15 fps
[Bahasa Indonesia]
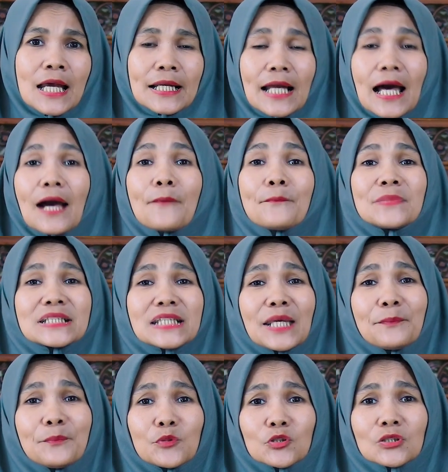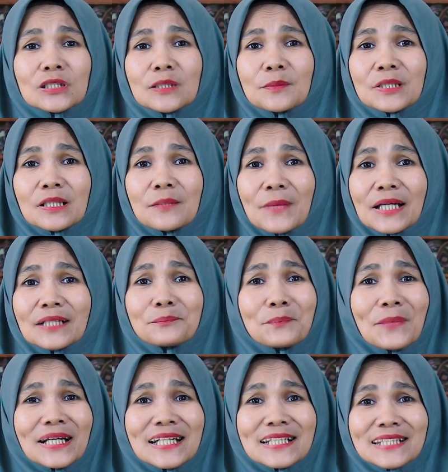Nah, meskipun teman-teman
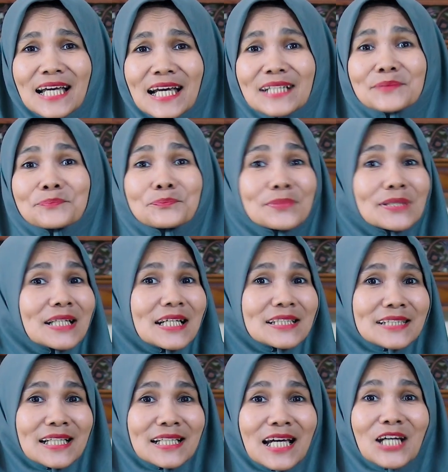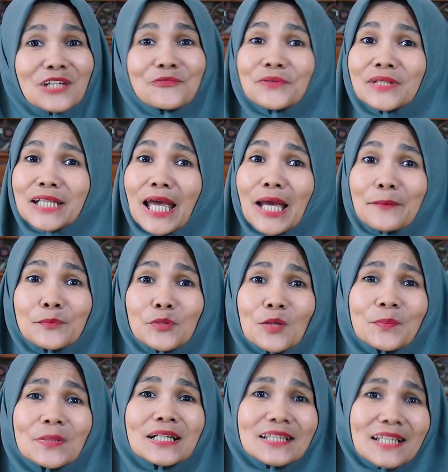pada saat pelaksanaan fit and
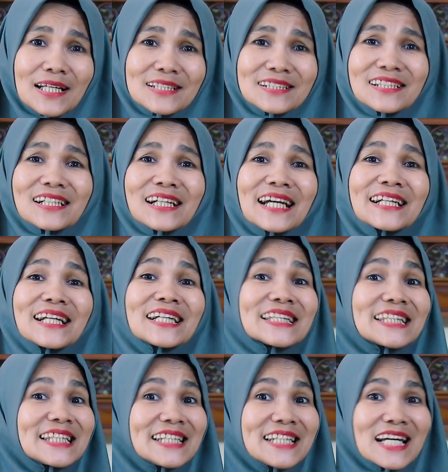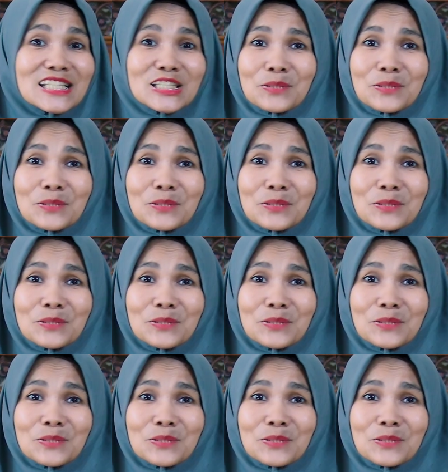proper test terkadang tidak